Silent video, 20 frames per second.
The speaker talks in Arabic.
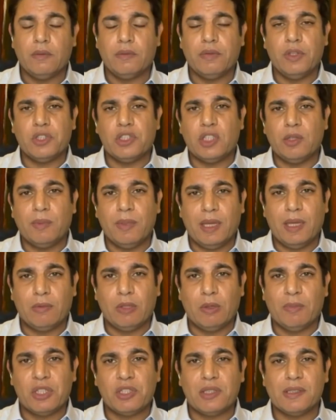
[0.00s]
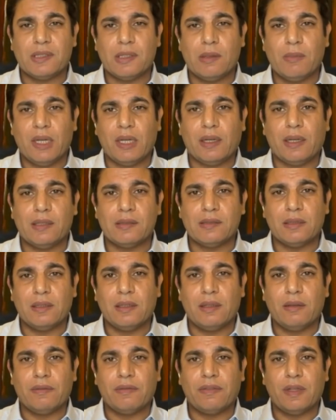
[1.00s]
في اجتماع بالمجلس
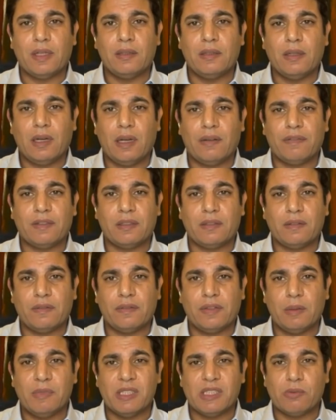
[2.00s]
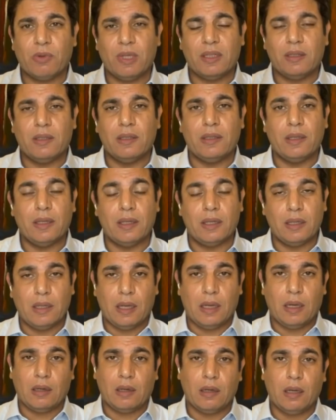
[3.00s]
المركزي في درافت في مسوده
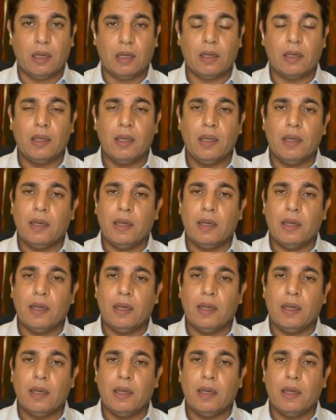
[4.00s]
لقرار